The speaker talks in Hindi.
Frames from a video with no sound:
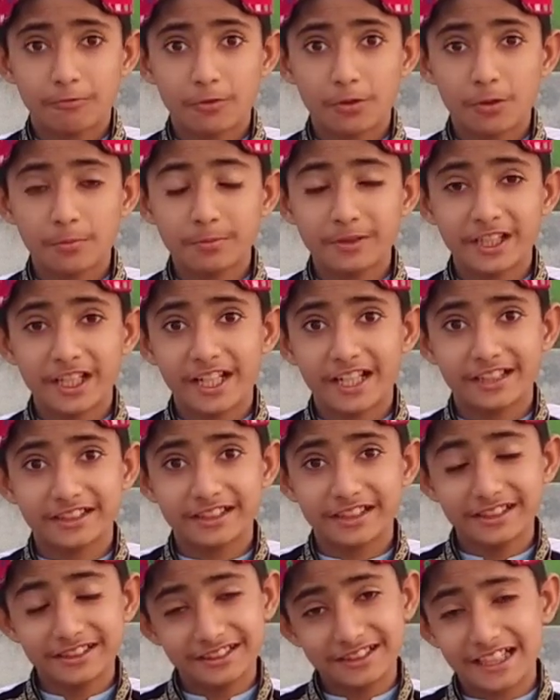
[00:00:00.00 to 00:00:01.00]
वो भी
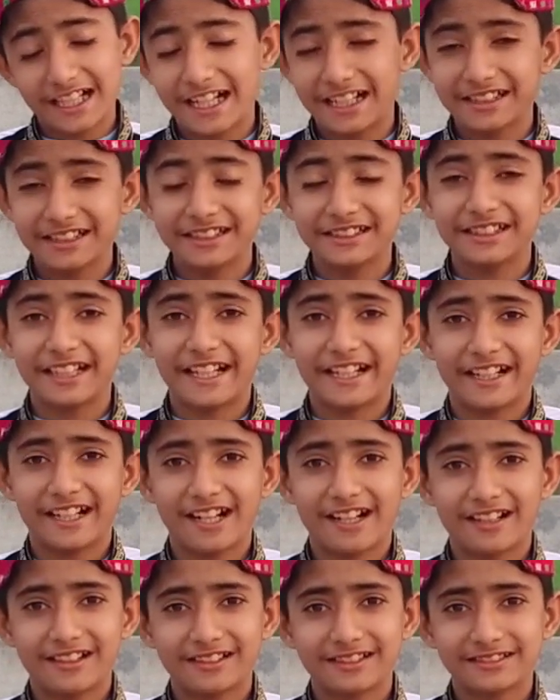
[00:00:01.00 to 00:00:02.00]
एक दिन जान ही
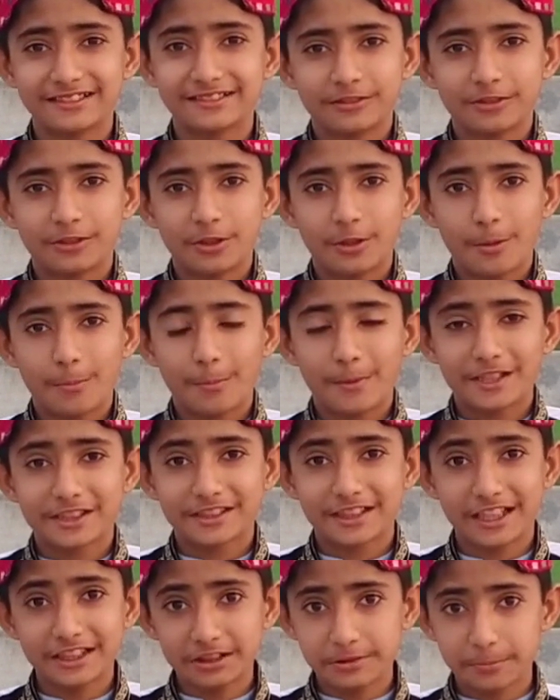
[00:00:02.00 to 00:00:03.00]
जाएगा मैं
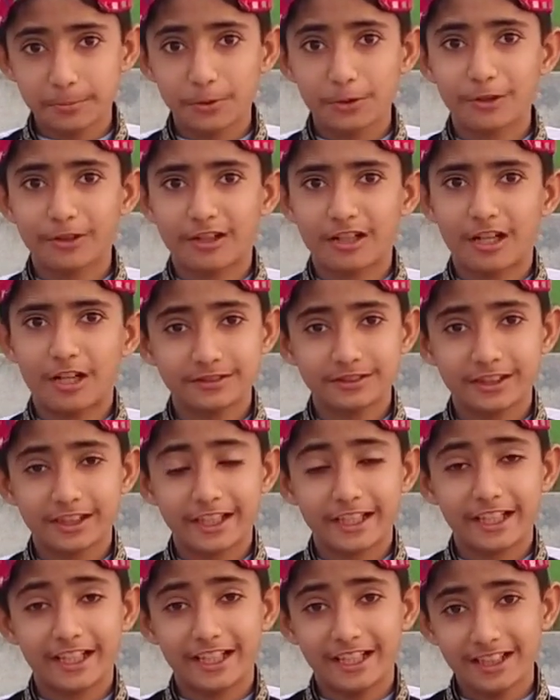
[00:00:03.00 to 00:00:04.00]
सच बोल रहा हूँ
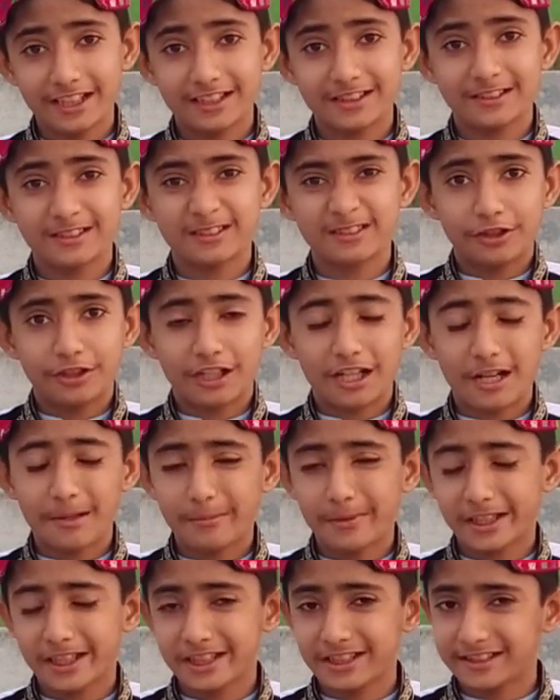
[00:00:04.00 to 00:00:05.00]
कि ना
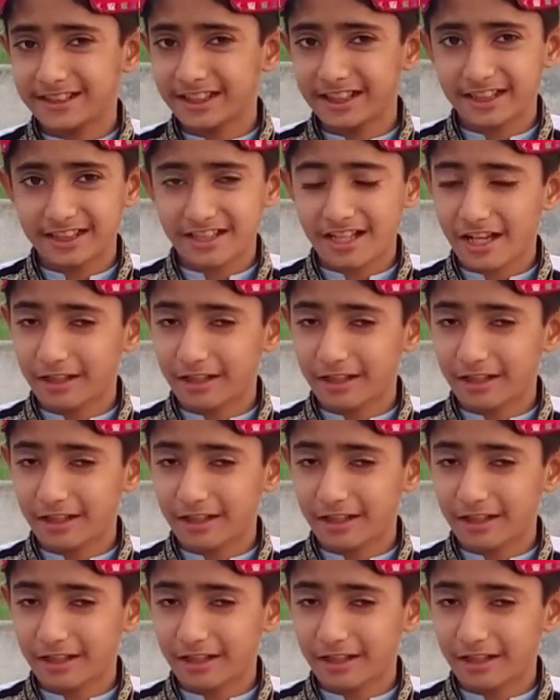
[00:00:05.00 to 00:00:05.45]
मैं किसी के